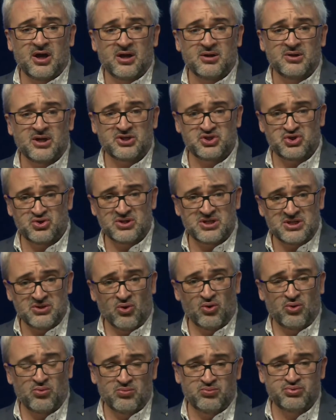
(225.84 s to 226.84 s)
à ceux qui
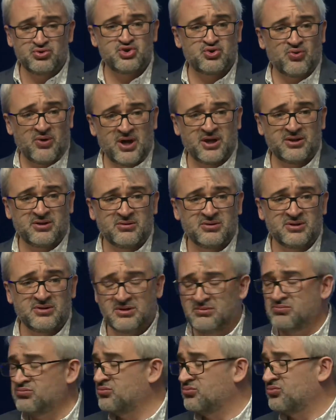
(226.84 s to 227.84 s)
ont besoin
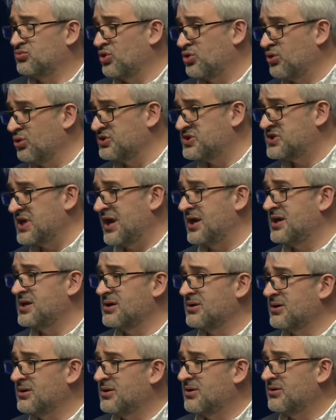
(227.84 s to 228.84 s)
de
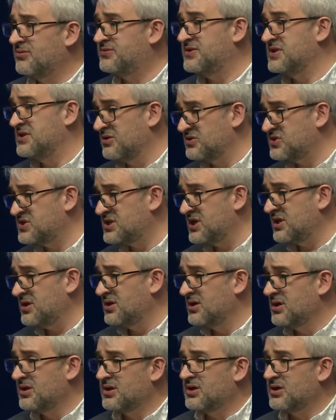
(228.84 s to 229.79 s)
conseils financiers,